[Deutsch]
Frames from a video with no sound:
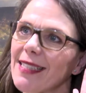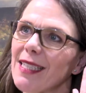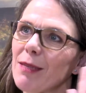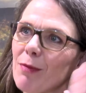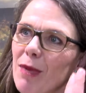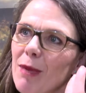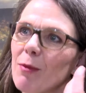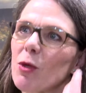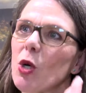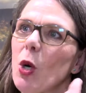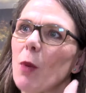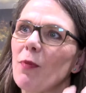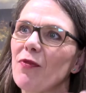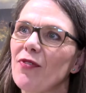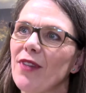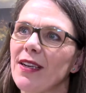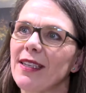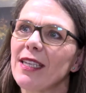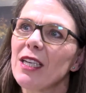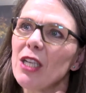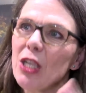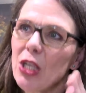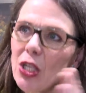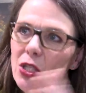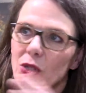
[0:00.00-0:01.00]
die man im Kopf hat,
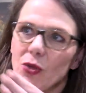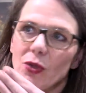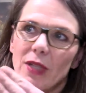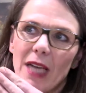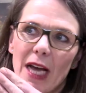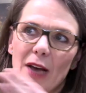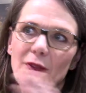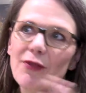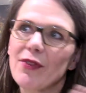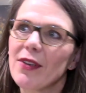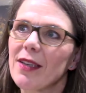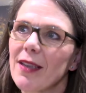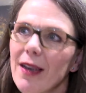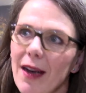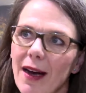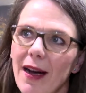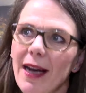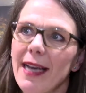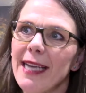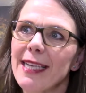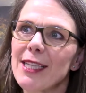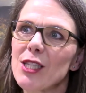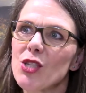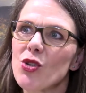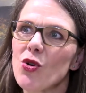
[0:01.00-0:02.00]
Südafrika
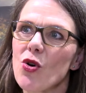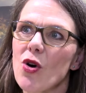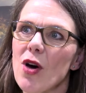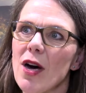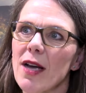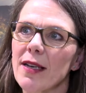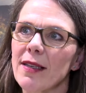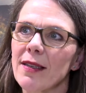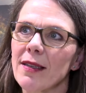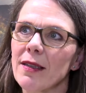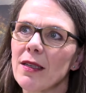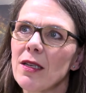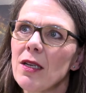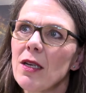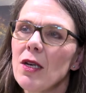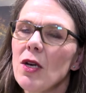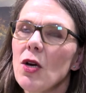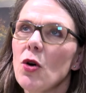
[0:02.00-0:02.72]
einzuordnen.